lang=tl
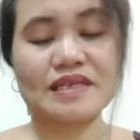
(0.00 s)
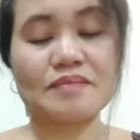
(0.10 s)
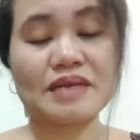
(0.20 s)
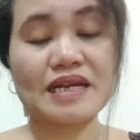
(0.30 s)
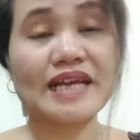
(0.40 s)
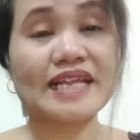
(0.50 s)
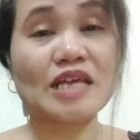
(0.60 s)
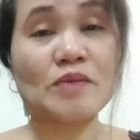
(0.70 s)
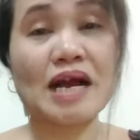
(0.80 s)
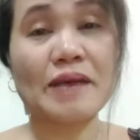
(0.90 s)
Maglagay na
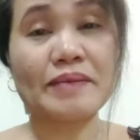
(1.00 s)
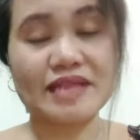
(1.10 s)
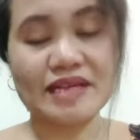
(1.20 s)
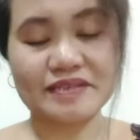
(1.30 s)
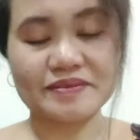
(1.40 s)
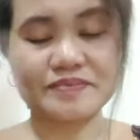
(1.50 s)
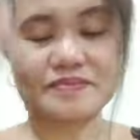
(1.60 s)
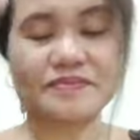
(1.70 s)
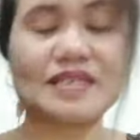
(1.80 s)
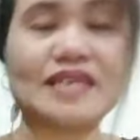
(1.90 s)
tayo mga kabatang.
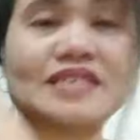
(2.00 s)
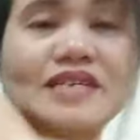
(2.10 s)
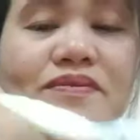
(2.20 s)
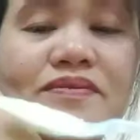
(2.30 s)
Ayan siya.